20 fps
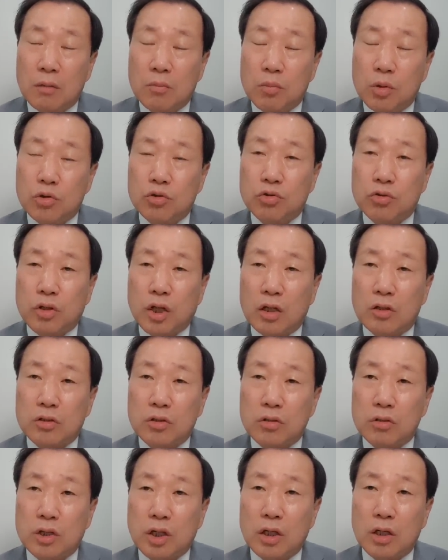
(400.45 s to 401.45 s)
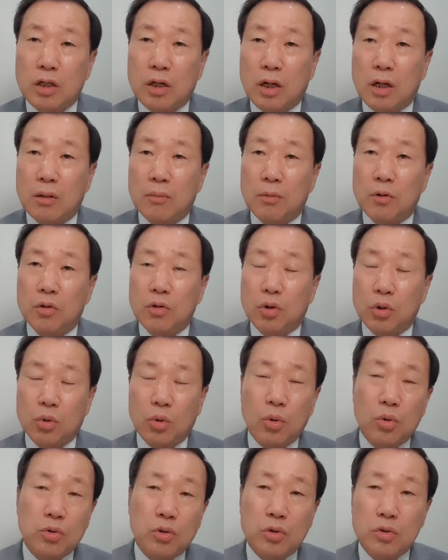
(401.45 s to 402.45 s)
뭐 주택 정책이나 뭐
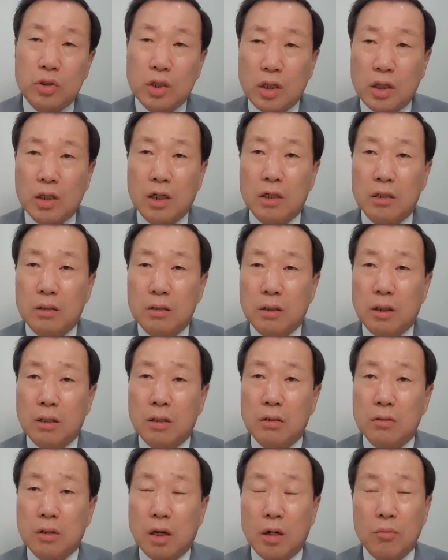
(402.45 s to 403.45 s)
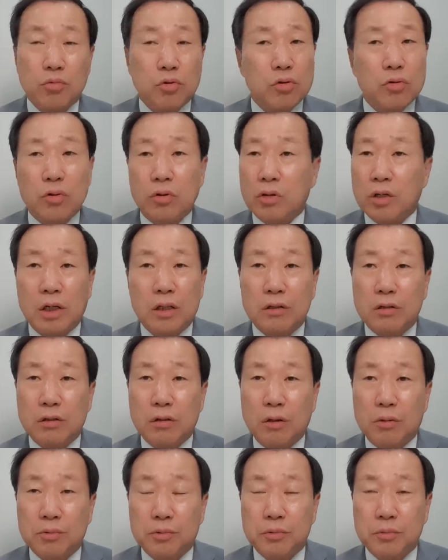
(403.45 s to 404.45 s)
교통 정책이나 이런 데 대해서 아무런
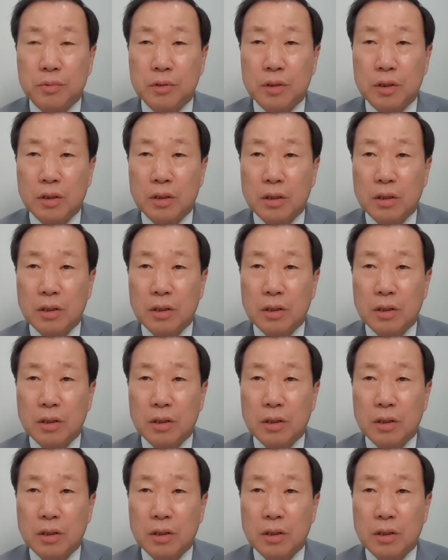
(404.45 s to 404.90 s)
영향력이 없습니다.